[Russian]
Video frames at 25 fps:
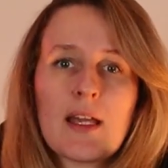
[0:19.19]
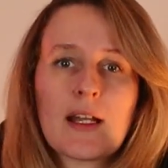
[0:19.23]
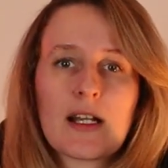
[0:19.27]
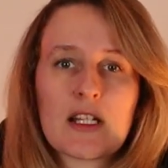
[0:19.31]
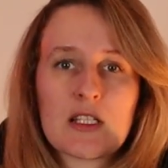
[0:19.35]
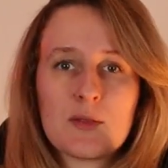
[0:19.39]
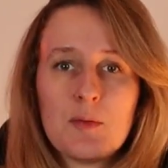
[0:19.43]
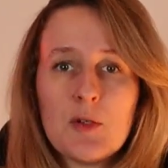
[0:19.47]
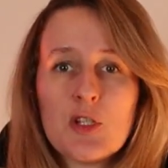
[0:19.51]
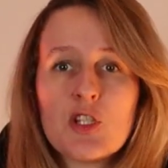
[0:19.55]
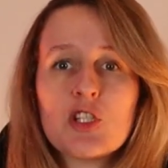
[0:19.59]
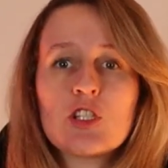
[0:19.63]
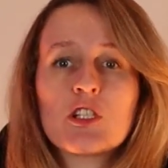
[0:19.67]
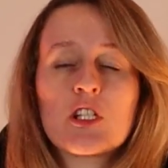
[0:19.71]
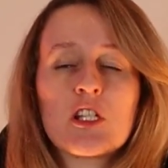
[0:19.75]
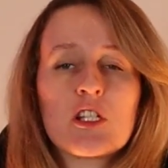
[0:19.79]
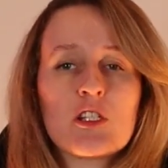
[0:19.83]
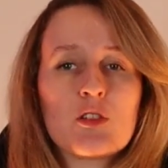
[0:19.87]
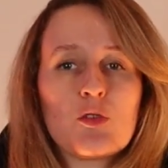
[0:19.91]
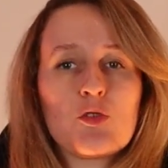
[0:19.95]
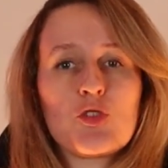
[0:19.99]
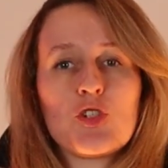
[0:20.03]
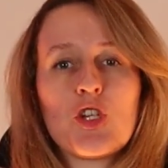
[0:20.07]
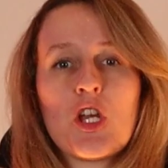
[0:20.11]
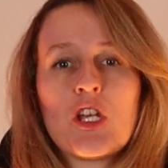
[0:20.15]

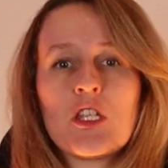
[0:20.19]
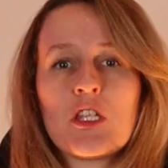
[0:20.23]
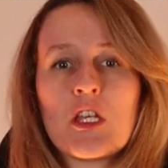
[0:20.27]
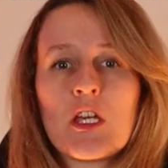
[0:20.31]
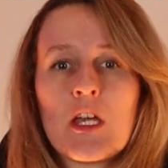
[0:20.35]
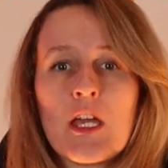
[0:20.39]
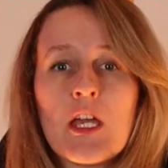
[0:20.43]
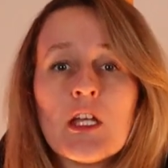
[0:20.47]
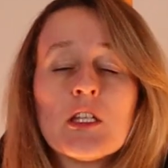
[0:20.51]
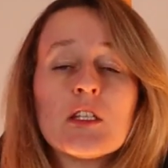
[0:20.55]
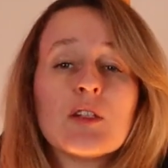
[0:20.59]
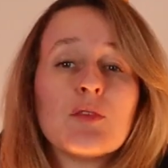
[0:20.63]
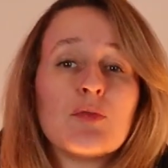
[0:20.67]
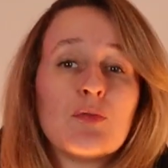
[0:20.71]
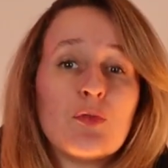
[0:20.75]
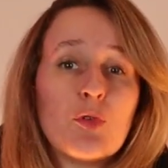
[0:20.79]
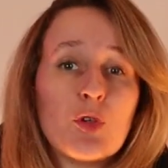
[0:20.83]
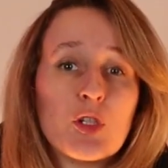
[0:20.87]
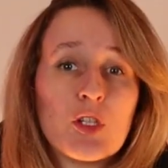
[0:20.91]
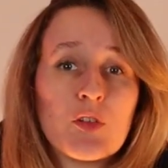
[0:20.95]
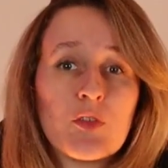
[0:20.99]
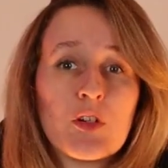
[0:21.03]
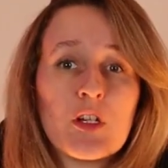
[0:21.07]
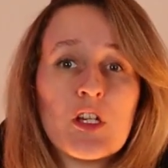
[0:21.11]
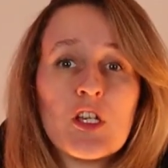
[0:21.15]
Космическое излучение – это
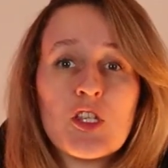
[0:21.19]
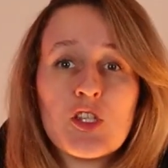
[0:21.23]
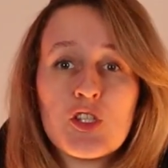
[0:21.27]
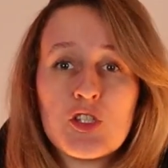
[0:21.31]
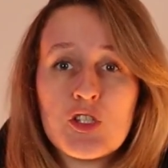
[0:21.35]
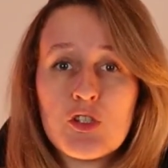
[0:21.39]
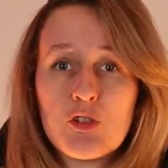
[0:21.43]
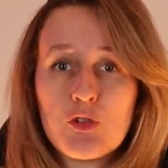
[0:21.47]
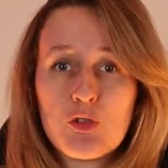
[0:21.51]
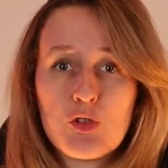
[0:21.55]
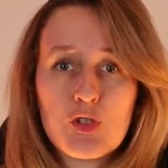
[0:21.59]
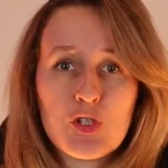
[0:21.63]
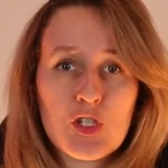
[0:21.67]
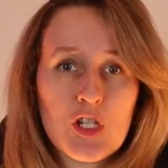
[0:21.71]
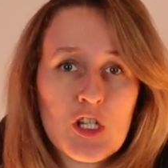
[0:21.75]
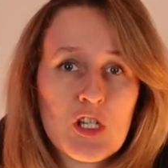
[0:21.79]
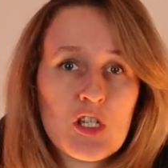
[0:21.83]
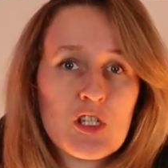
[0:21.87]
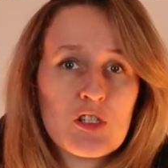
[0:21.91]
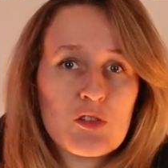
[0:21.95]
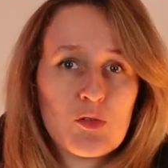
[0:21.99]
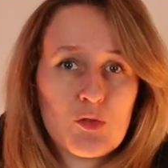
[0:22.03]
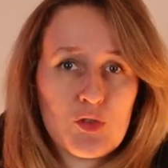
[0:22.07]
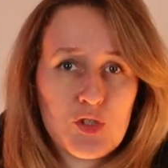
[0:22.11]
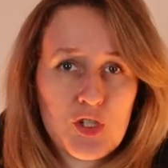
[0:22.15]
фоновое
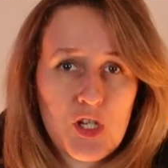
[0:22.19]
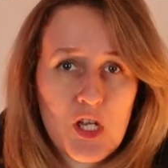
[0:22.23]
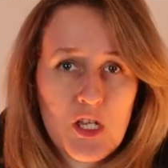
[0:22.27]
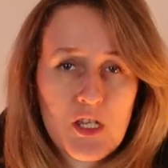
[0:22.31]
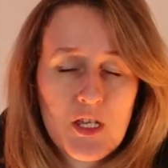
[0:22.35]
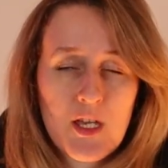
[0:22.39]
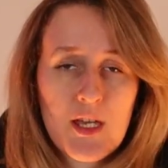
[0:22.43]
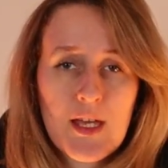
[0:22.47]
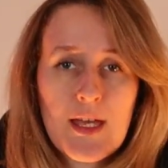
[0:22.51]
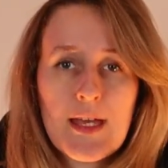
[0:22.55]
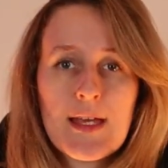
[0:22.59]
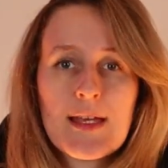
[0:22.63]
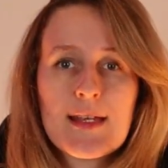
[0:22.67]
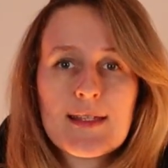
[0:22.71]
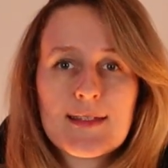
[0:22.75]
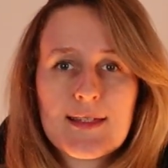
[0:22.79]
ионизирующее излучение,